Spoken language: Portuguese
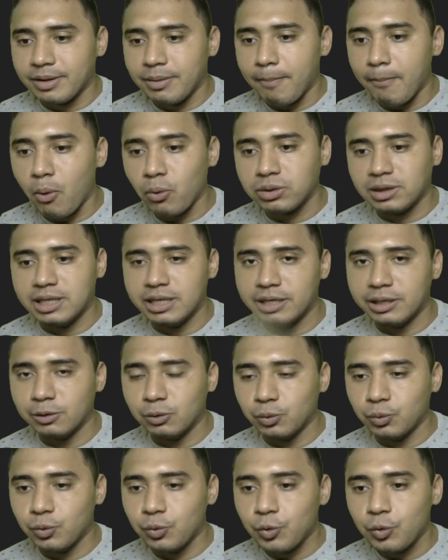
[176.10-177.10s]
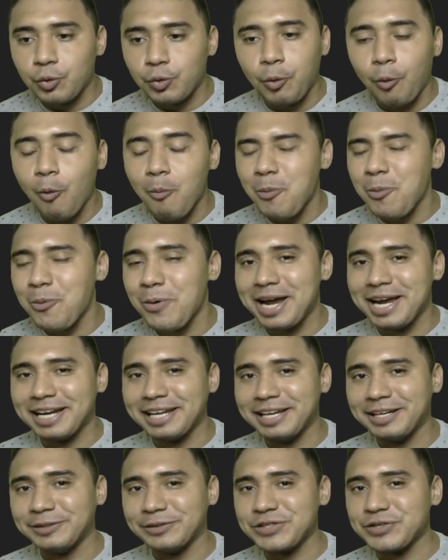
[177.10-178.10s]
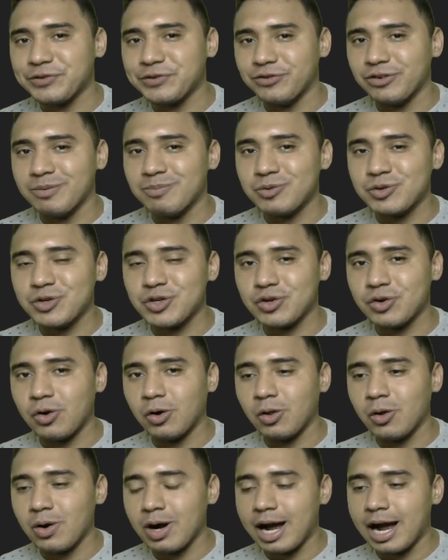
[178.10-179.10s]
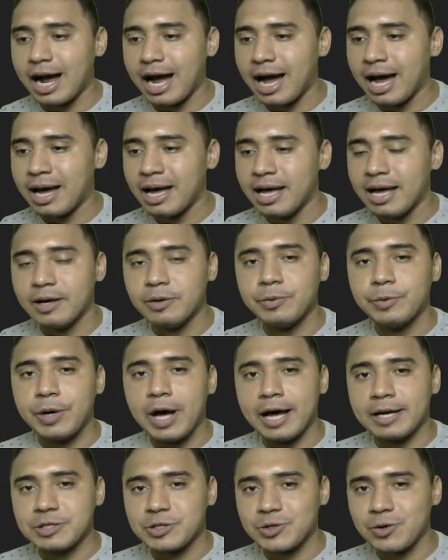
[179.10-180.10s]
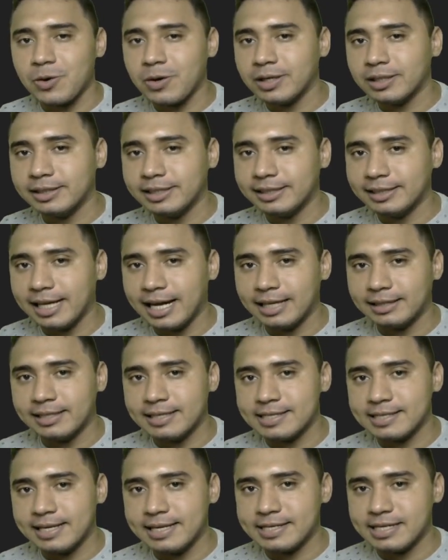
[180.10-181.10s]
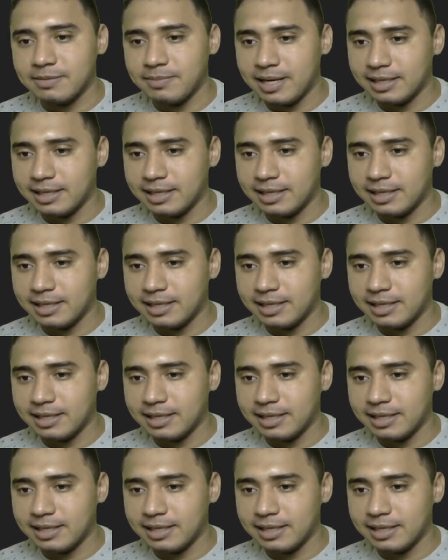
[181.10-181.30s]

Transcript: modelo. Como é que nós vamos colocar as coordenadas nessa